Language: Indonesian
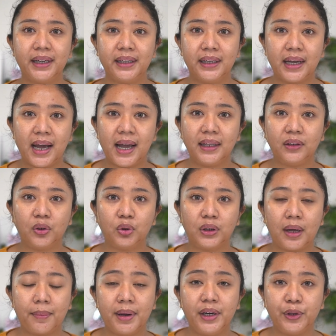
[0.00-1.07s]
media,
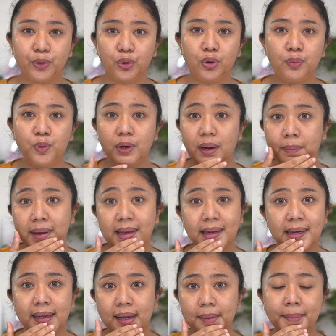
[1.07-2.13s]
terutama di YouTube, udah
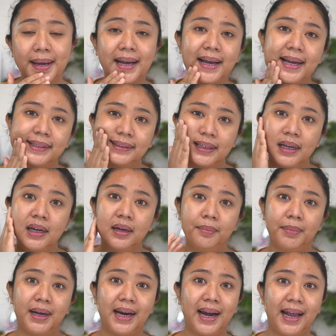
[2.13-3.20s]
banyak yang bahas
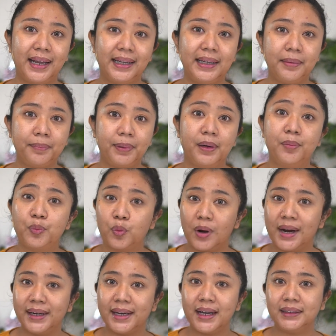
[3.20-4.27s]
mengenai
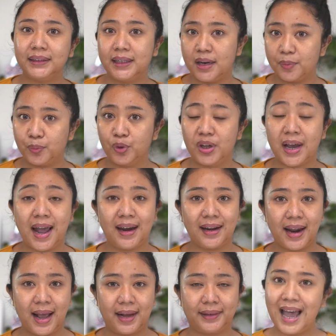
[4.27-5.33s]
perempuan yang tidak punya
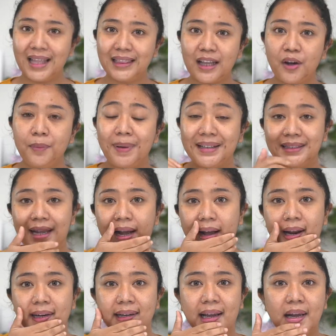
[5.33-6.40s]
anak atau
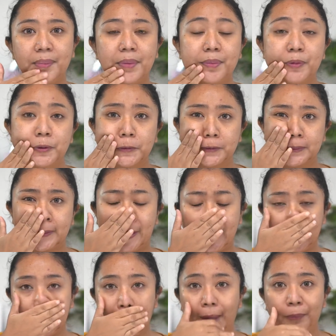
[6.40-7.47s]
pasangan yang
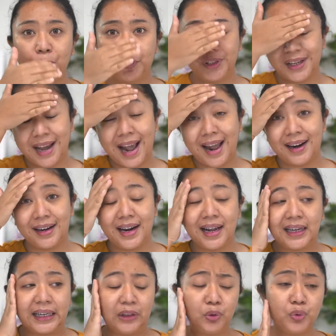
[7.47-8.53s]
memutuskan gak punya
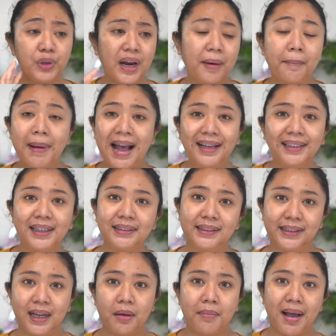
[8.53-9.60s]
anak. Itu udah banyak
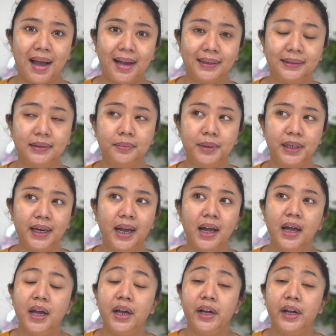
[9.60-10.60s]
sih yang bahas sebenarnya